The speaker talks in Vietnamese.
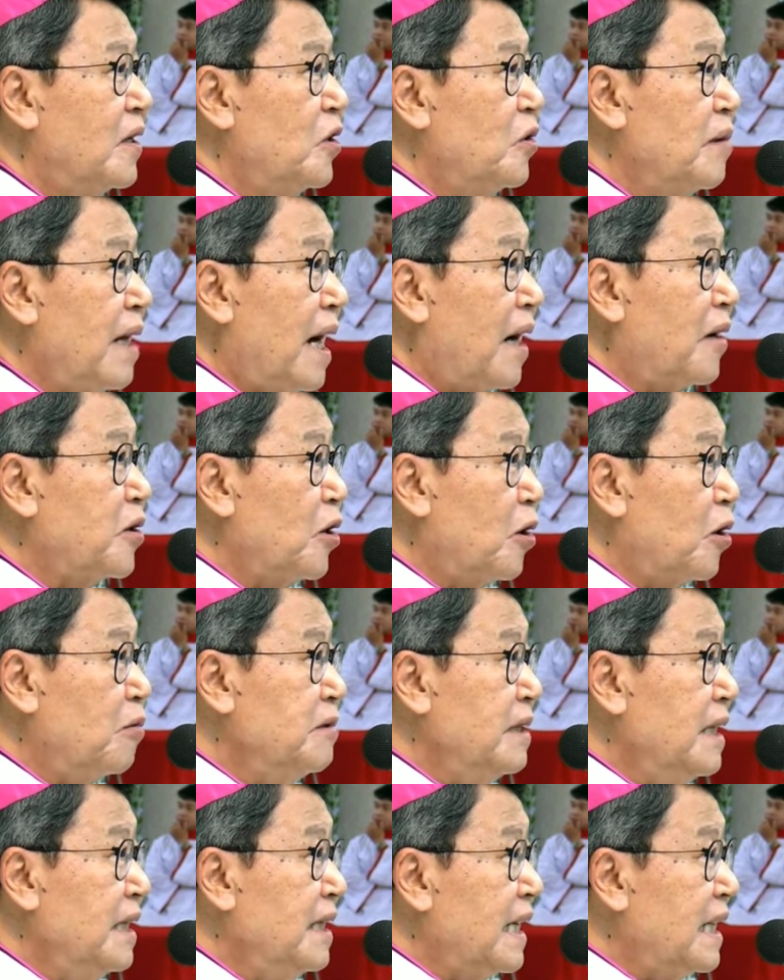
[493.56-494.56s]
Lúc nào nó
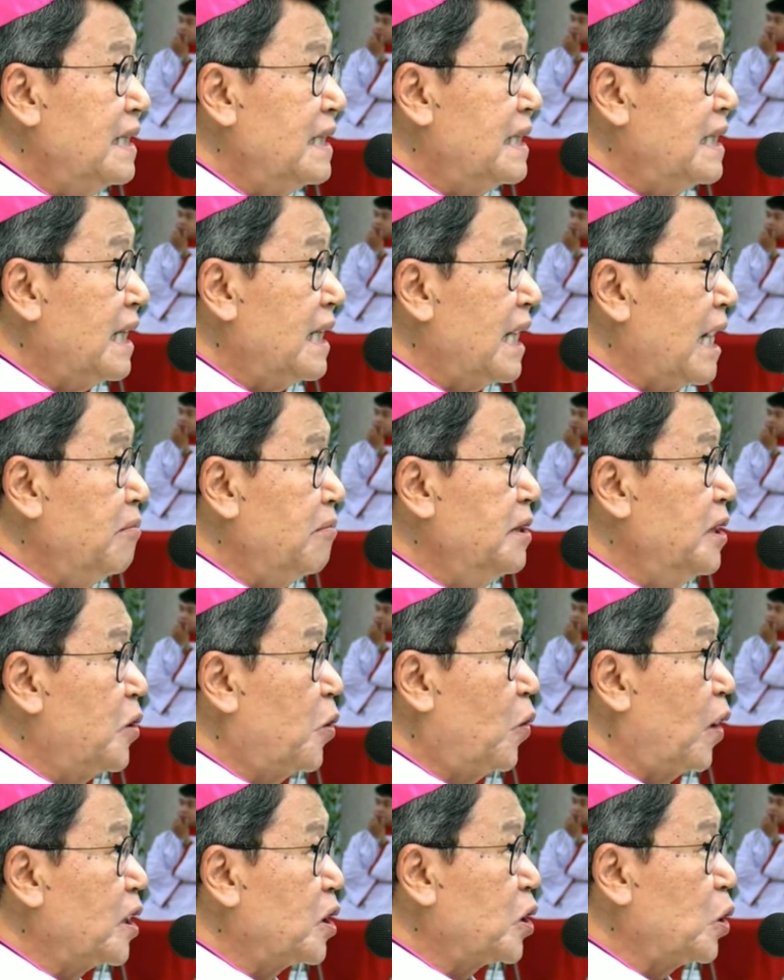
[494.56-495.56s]
cũng nhìn anh chị em như
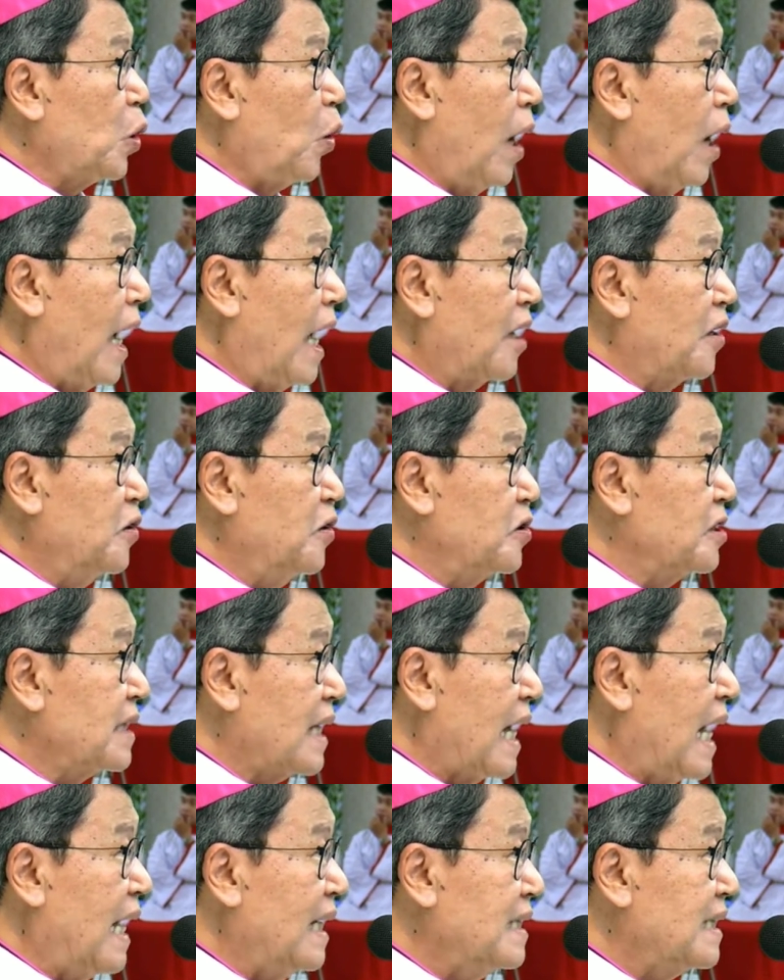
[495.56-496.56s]
quan tòa rồi nó
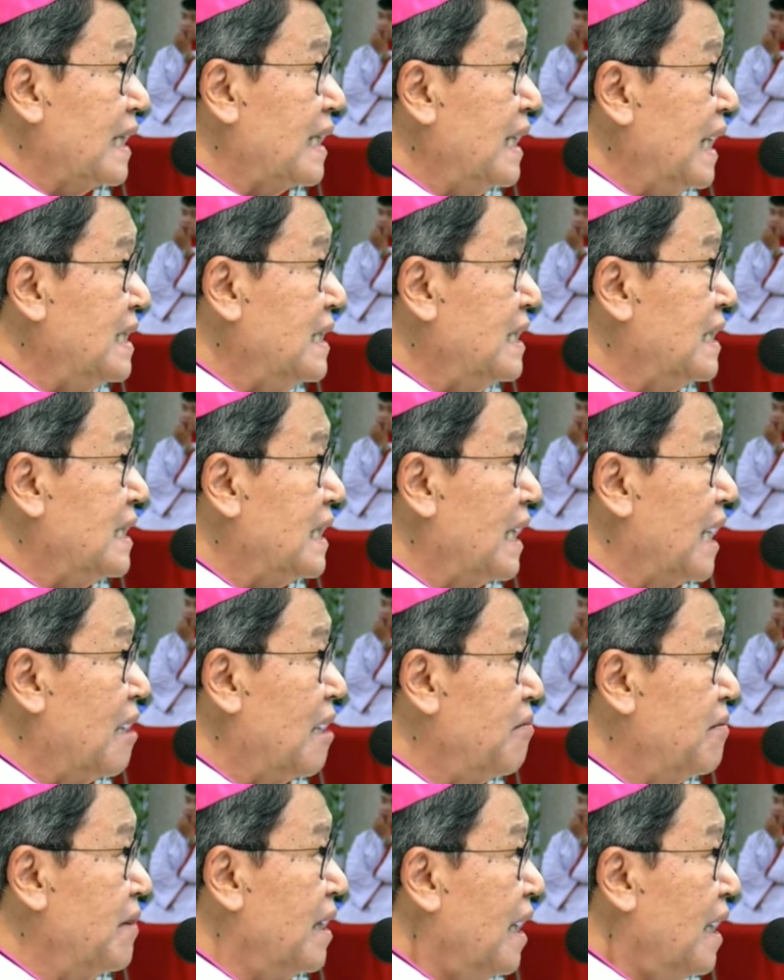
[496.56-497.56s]
xa tránh anh chị
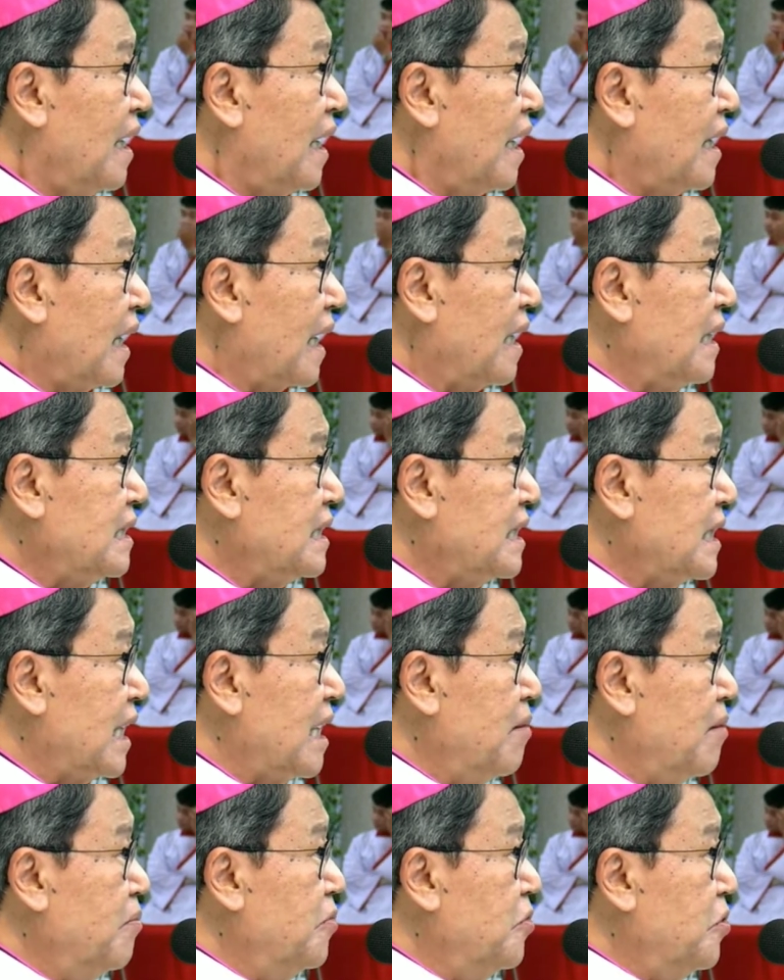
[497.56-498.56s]
em hay là anh chị
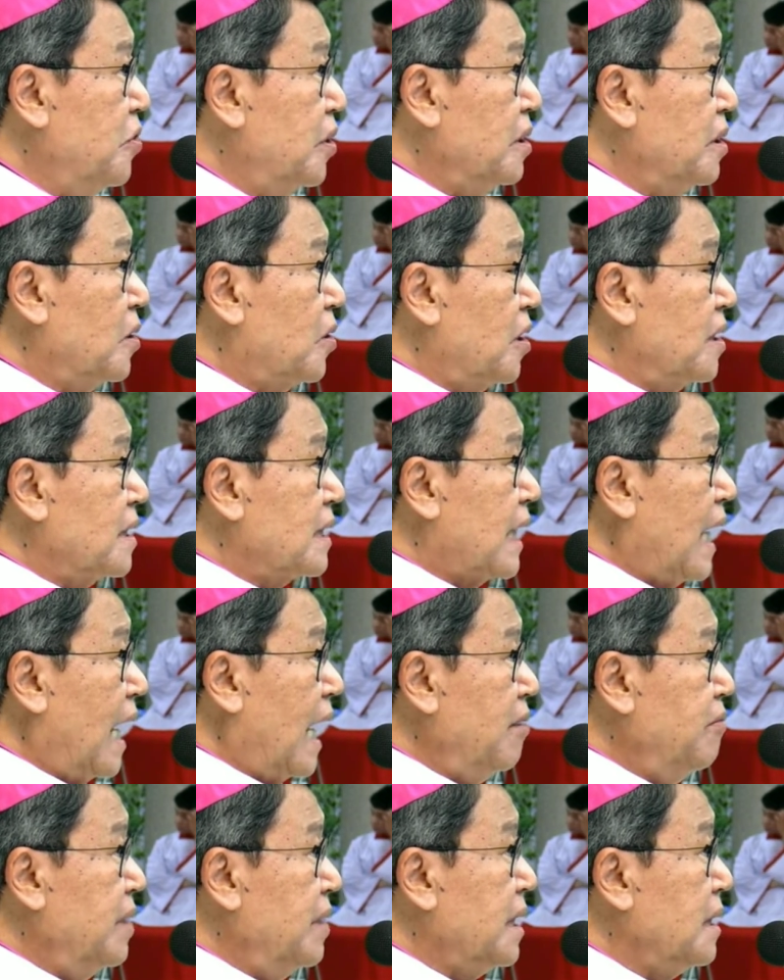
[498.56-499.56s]
em muốn con
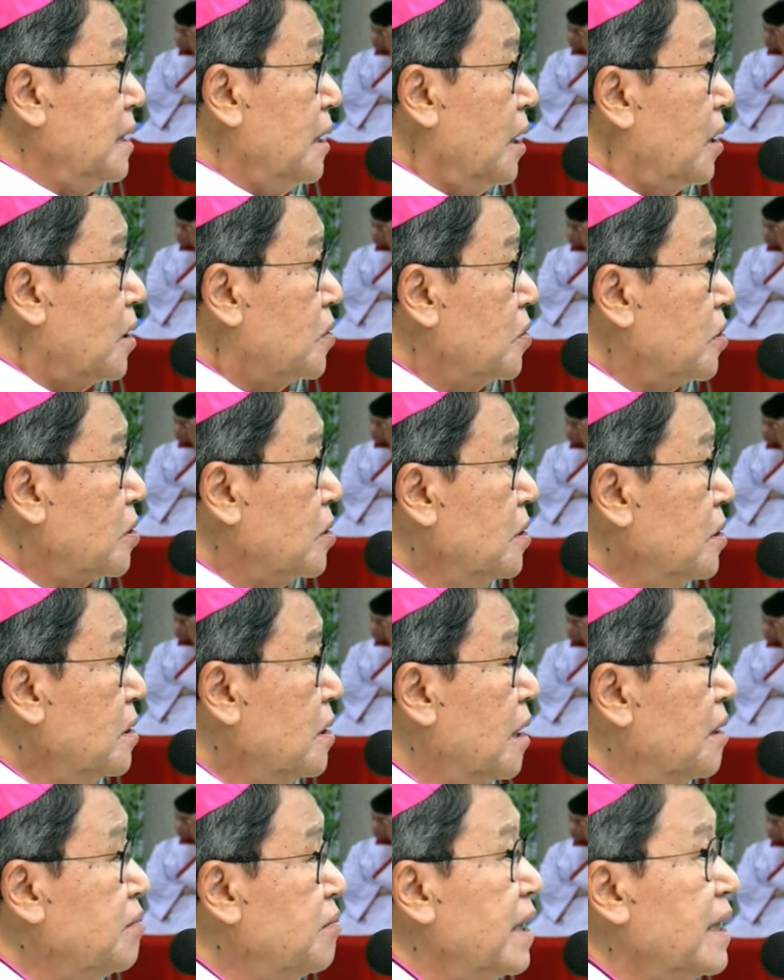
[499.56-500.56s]
cái mình nó
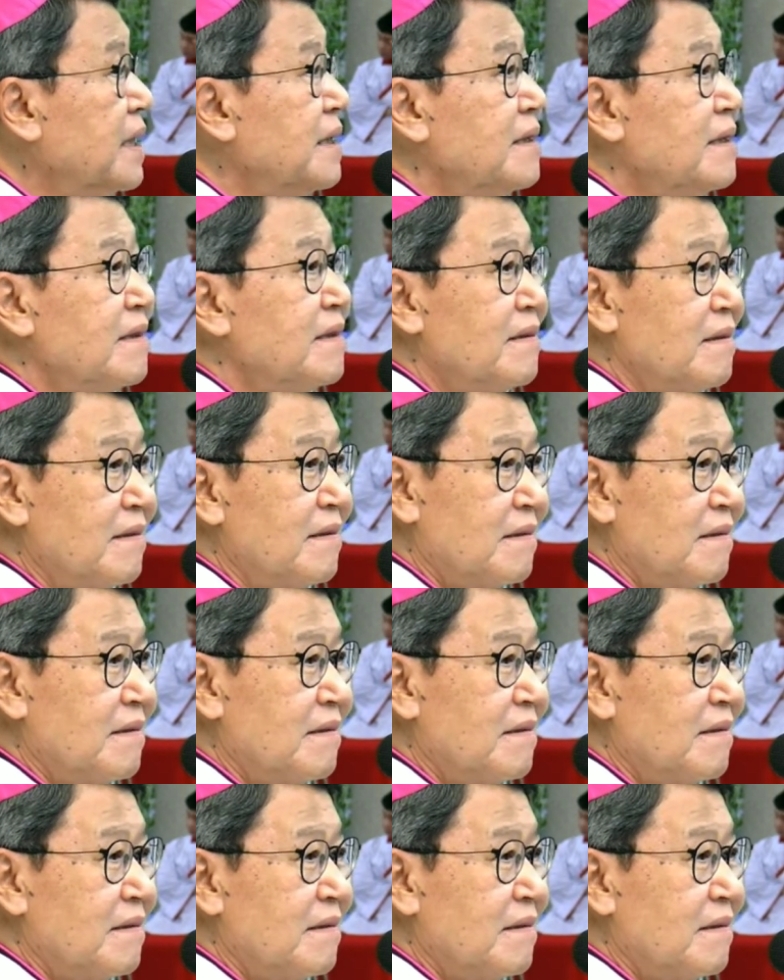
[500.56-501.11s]
thương mình